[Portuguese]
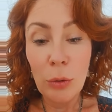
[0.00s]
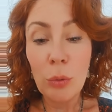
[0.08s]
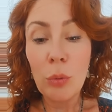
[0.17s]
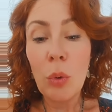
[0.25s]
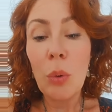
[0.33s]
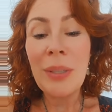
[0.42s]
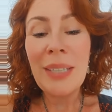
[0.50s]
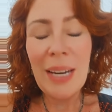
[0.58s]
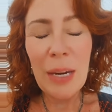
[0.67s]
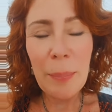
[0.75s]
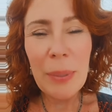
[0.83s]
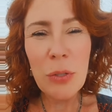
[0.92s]

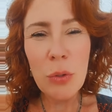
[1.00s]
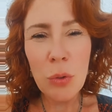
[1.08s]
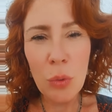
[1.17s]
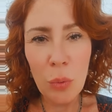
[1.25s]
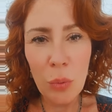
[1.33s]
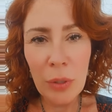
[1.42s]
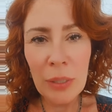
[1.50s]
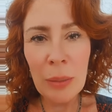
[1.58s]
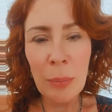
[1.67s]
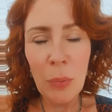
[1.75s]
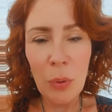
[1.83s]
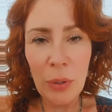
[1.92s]
qualquer pessoa que
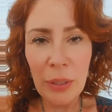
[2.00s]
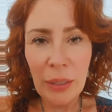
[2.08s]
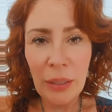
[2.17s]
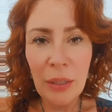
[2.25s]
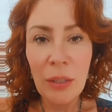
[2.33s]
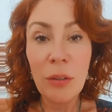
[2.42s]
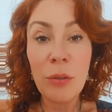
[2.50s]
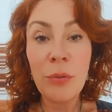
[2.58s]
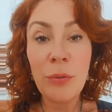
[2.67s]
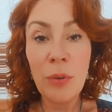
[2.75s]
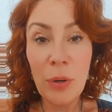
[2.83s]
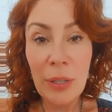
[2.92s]
more
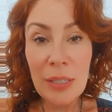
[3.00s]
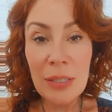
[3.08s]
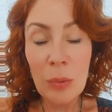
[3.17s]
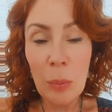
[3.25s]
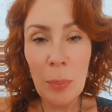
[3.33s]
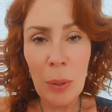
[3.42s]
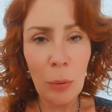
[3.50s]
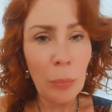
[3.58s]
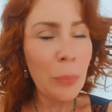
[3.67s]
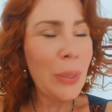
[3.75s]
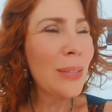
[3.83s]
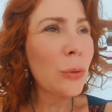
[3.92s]
fora de São Paulo,
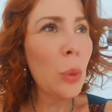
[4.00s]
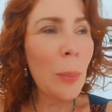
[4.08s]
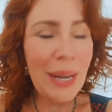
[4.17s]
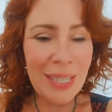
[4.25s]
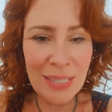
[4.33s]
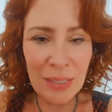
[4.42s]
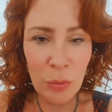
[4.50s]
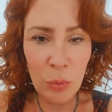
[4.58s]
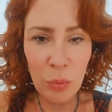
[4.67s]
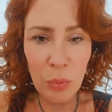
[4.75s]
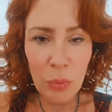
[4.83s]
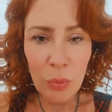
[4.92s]
no
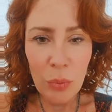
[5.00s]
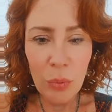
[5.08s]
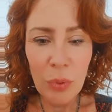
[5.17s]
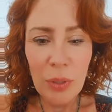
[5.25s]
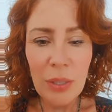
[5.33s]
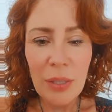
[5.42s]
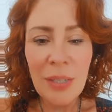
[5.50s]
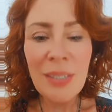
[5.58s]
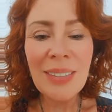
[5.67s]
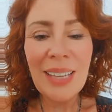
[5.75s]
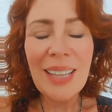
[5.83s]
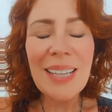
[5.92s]
Brasil,
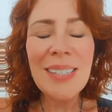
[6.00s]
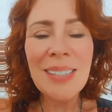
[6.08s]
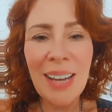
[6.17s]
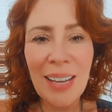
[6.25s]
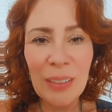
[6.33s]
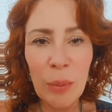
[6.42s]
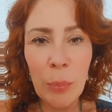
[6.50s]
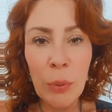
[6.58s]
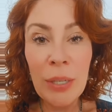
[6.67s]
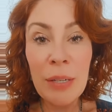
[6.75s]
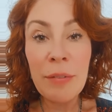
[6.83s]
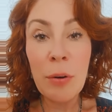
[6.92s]
está lascada,
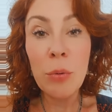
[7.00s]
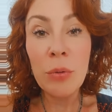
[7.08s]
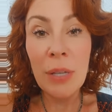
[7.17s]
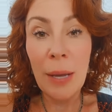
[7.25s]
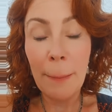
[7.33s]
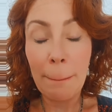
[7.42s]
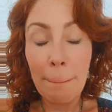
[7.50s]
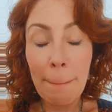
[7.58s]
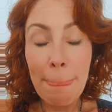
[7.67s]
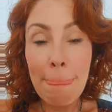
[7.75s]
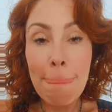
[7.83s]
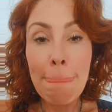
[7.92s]
porque ele vai usar
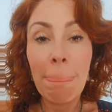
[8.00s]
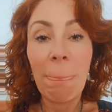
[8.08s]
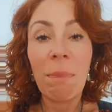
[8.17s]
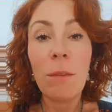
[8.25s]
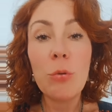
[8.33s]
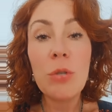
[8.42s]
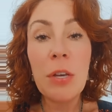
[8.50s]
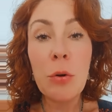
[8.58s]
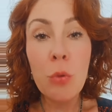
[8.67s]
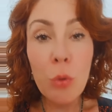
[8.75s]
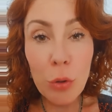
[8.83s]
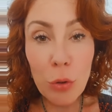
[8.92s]
os
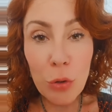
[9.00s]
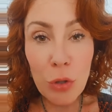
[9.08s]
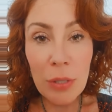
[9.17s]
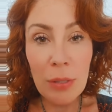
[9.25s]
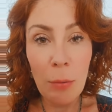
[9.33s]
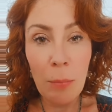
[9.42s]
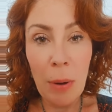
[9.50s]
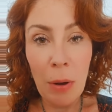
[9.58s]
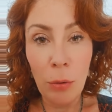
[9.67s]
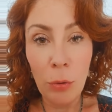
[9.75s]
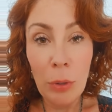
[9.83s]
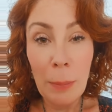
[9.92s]
recursos de São
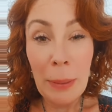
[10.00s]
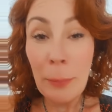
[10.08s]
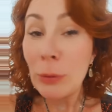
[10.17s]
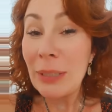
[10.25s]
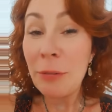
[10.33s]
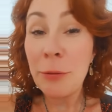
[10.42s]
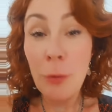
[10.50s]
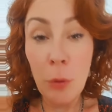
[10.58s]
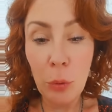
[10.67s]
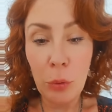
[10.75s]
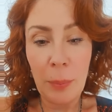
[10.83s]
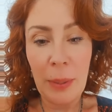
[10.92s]
Paulo para botar
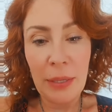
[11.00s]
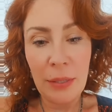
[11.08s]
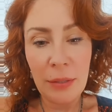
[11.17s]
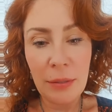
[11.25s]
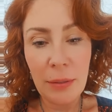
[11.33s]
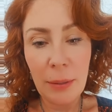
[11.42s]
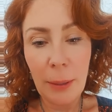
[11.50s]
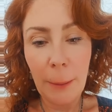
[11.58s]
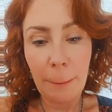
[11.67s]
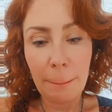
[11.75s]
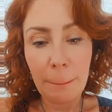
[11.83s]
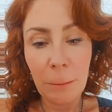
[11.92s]
fogo no país.
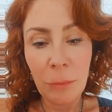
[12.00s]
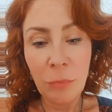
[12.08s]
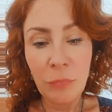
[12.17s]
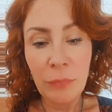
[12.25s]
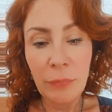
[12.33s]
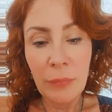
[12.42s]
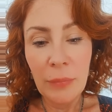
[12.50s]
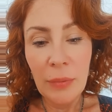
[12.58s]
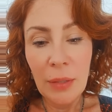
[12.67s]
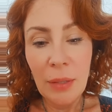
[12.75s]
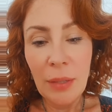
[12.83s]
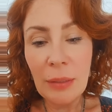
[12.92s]

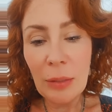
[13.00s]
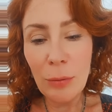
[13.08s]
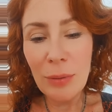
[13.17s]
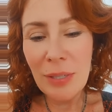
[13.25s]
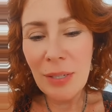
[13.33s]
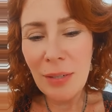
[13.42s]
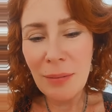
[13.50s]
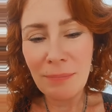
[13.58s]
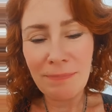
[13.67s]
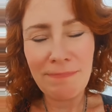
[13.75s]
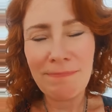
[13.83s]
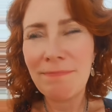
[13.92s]
Então,
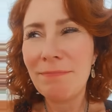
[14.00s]
assim,